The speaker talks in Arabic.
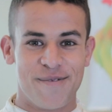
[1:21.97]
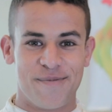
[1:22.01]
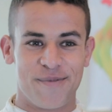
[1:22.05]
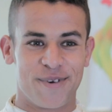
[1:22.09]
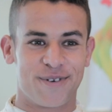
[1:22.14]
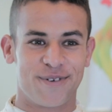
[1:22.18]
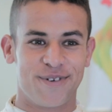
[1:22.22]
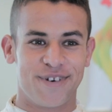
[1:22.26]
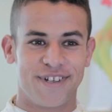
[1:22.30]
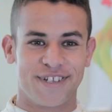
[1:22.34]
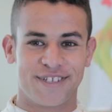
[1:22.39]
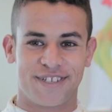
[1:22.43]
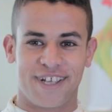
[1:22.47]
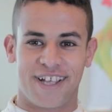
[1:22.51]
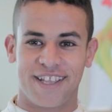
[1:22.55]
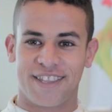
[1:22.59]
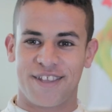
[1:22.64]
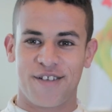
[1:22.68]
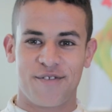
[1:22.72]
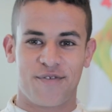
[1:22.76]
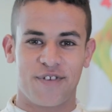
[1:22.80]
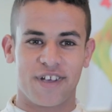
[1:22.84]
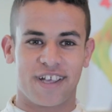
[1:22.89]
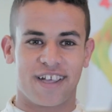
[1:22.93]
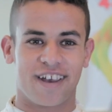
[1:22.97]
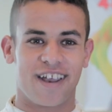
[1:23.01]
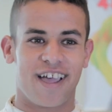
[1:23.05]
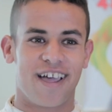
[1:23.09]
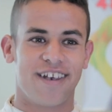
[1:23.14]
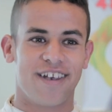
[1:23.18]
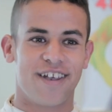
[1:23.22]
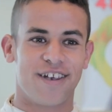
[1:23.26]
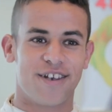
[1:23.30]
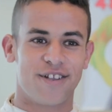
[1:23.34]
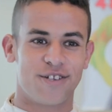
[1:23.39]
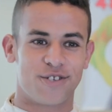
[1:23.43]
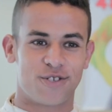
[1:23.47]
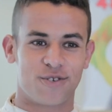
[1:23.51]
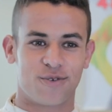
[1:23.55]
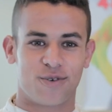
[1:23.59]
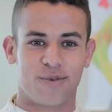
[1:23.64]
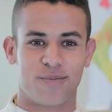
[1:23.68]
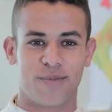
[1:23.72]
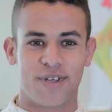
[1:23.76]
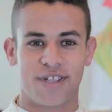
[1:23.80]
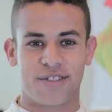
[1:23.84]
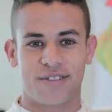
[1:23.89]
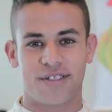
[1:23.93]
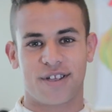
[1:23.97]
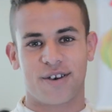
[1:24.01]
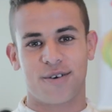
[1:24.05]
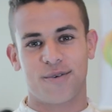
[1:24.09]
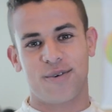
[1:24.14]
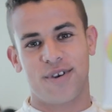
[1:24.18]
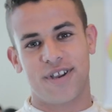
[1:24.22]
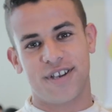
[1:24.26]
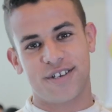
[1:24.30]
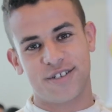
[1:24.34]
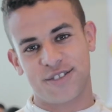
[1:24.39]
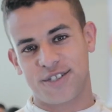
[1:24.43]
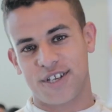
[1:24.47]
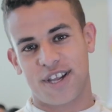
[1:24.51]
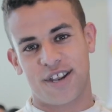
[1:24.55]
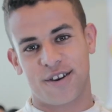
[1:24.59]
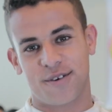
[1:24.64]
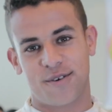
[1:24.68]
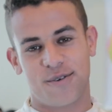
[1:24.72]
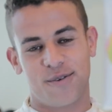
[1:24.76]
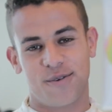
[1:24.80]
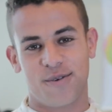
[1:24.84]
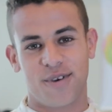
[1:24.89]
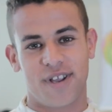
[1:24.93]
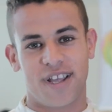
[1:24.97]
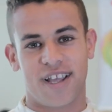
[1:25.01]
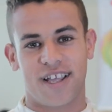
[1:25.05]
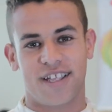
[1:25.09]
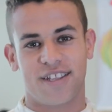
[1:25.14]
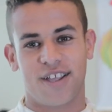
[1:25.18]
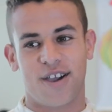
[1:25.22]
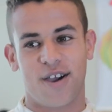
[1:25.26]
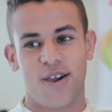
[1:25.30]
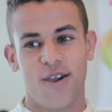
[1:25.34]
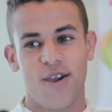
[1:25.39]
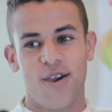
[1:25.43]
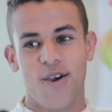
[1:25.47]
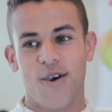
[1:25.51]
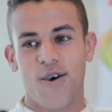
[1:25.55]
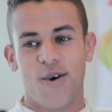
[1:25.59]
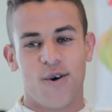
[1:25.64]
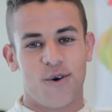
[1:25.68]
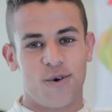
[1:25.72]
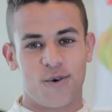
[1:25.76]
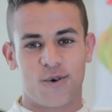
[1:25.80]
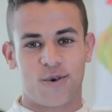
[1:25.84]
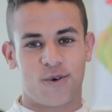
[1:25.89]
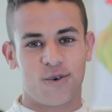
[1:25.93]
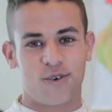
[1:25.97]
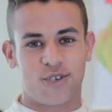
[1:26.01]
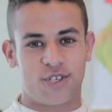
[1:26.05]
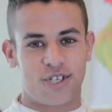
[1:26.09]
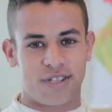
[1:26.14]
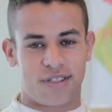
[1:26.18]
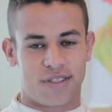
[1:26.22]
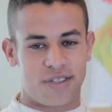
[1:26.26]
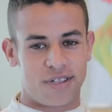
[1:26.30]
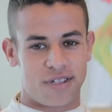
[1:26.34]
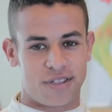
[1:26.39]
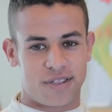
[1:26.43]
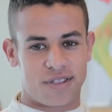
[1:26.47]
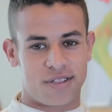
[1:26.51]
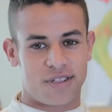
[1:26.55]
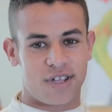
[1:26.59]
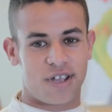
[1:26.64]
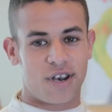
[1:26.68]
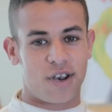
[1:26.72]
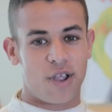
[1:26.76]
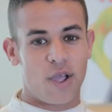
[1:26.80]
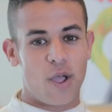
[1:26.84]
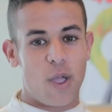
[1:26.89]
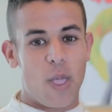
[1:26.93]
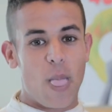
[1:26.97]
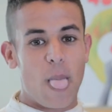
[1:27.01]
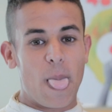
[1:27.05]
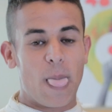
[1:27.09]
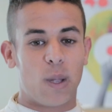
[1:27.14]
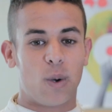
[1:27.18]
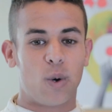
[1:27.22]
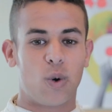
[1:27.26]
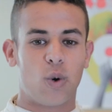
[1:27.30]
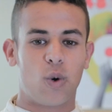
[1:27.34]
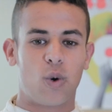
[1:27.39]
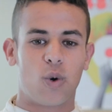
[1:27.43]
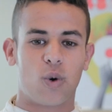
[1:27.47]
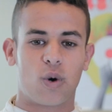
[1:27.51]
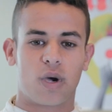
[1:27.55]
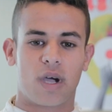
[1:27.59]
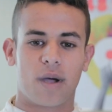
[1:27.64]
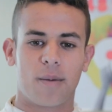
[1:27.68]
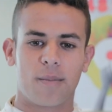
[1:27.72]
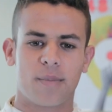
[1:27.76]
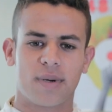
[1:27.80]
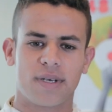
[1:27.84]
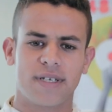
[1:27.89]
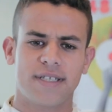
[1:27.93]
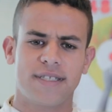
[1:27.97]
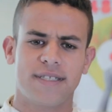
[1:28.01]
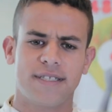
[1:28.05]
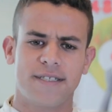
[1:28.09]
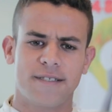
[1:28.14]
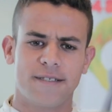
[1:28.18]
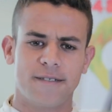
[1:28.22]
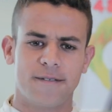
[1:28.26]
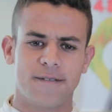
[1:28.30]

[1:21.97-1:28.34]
ما كناش عندنا فكره اننا نجيو لمصر ولا نشاركوا ولا هذا وكل شيء تيسر وكنبغي